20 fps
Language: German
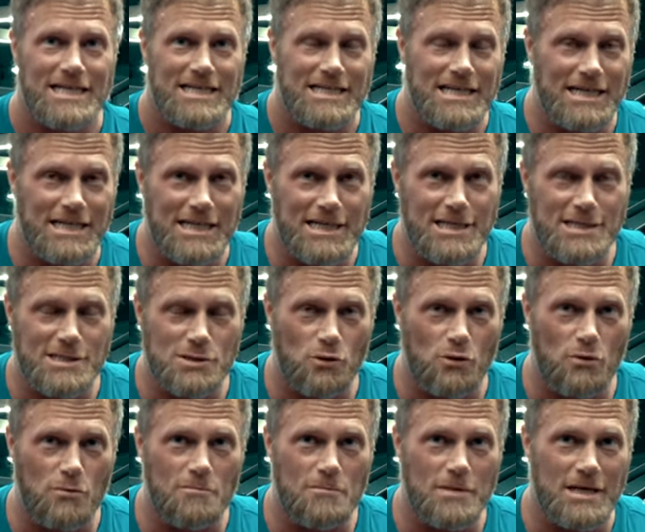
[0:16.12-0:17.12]
da ging es
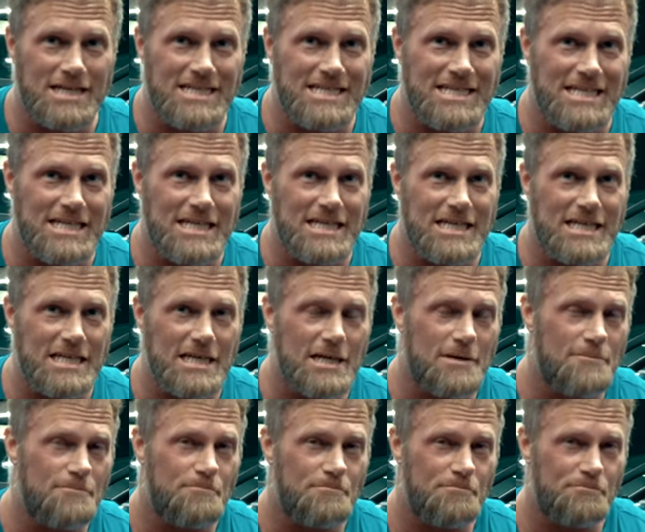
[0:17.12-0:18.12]
um
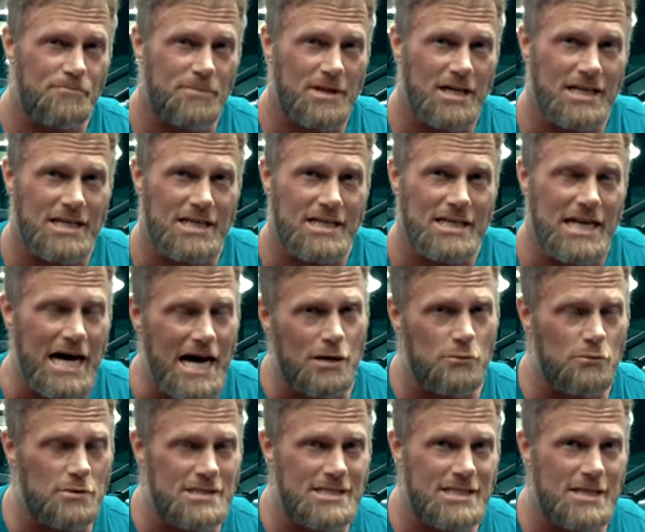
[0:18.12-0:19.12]
die
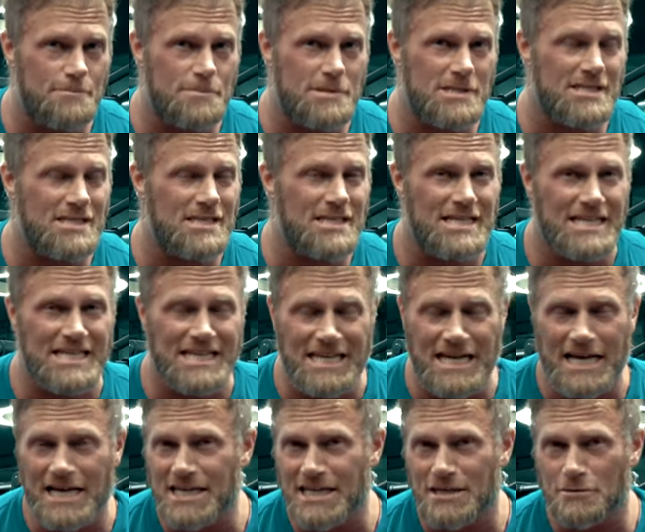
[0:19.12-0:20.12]
Nahrungstipps,
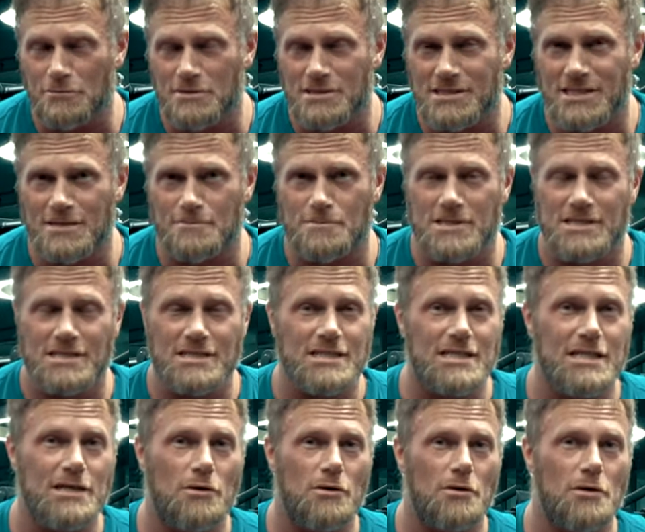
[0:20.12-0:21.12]
Ernährungstipps,
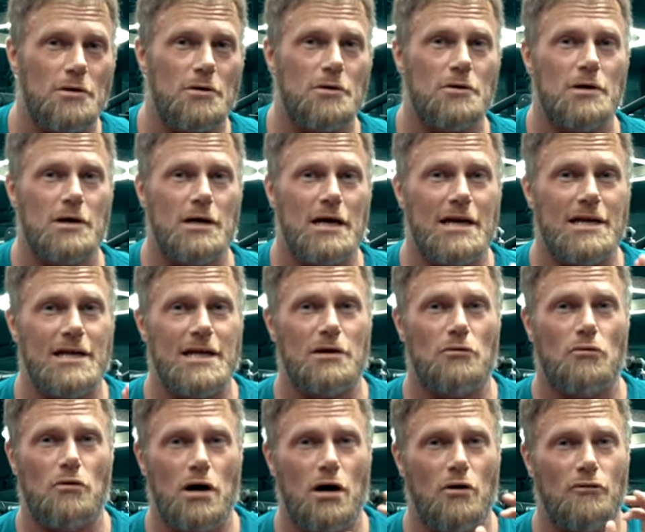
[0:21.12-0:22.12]
die eure
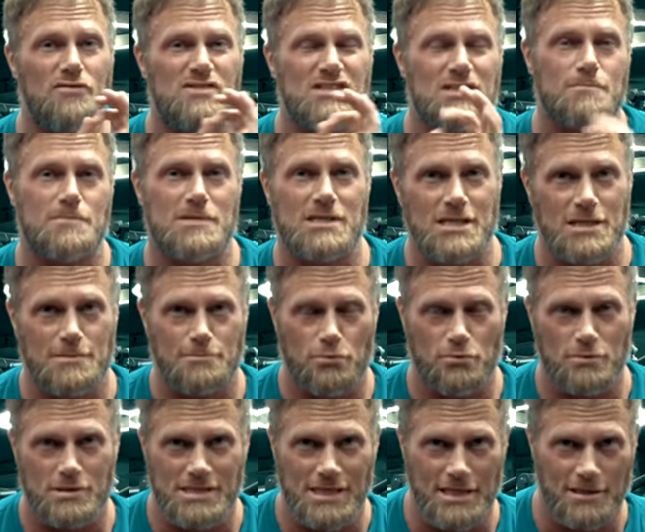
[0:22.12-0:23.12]
Ernährung auf 70%
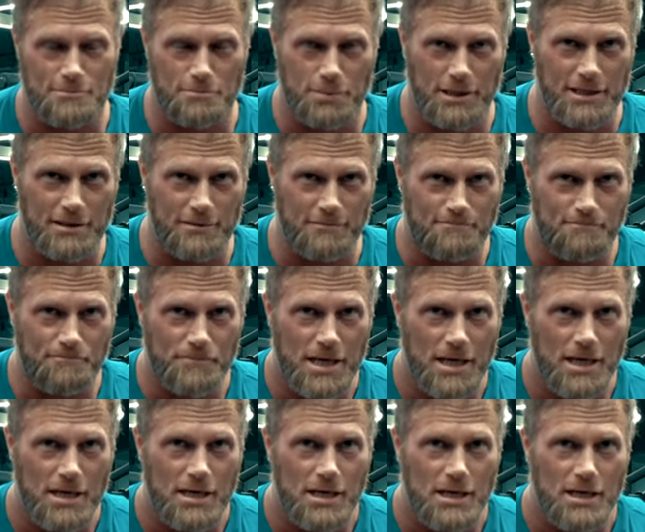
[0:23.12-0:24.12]
bringen.
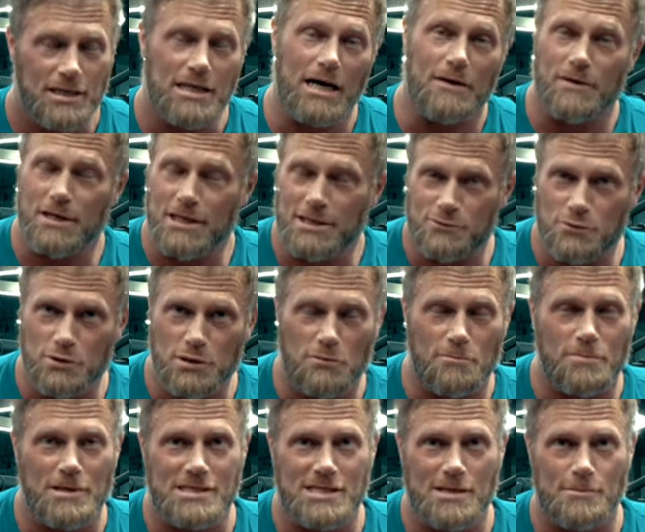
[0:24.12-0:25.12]
Da waren natürlich auch
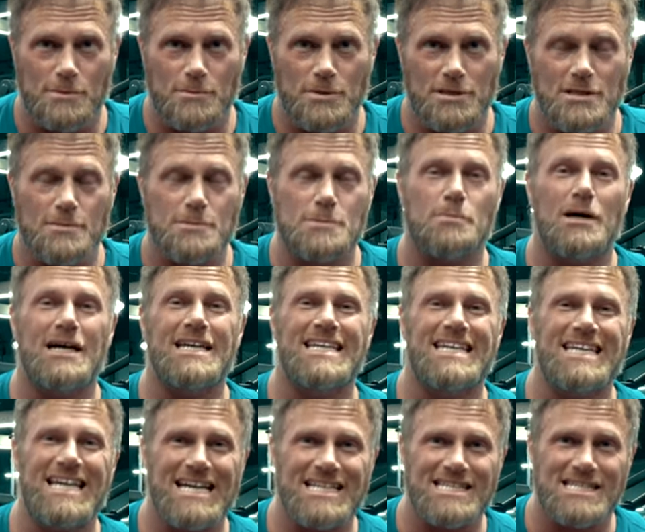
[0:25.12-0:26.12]
ein paar Supplement-Tipps bei.
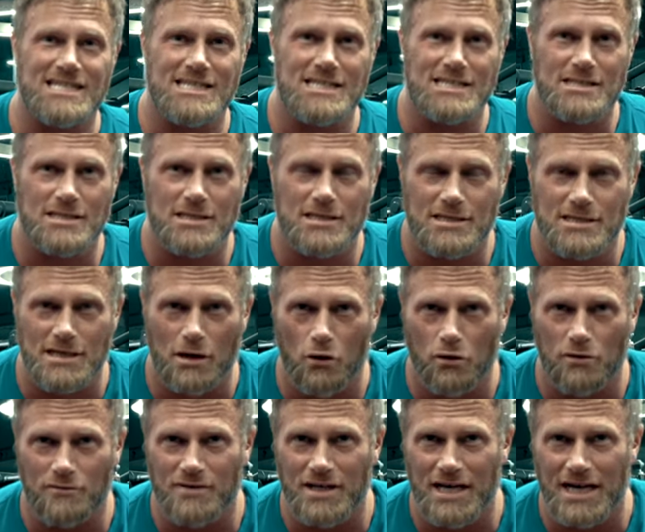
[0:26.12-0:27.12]
Jetzt
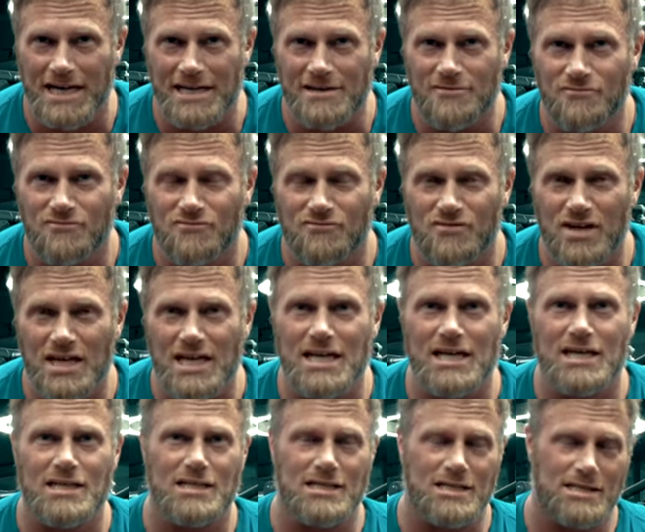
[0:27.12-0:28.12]
tauchen wir ein
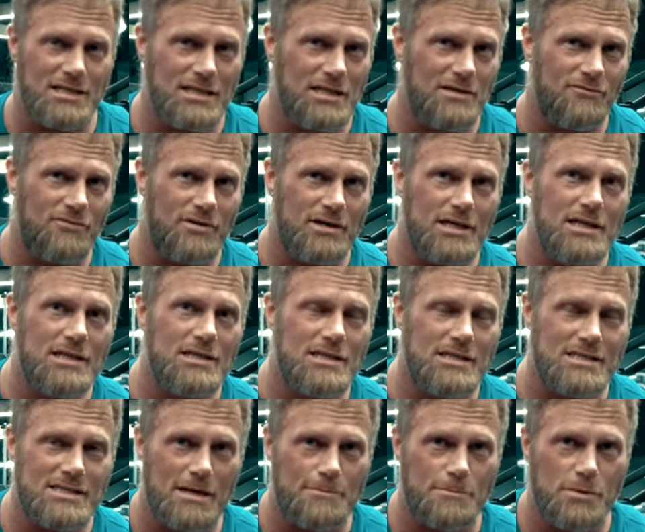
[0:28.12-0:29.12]
wenig tiefer in die
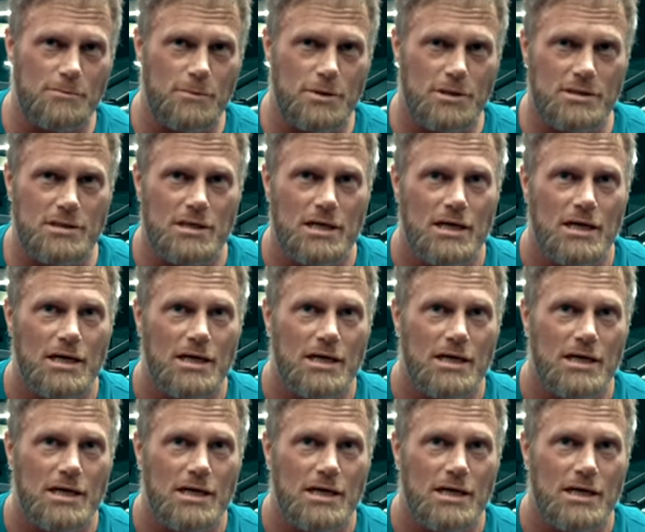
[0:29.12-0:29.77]
Supplement-Tipps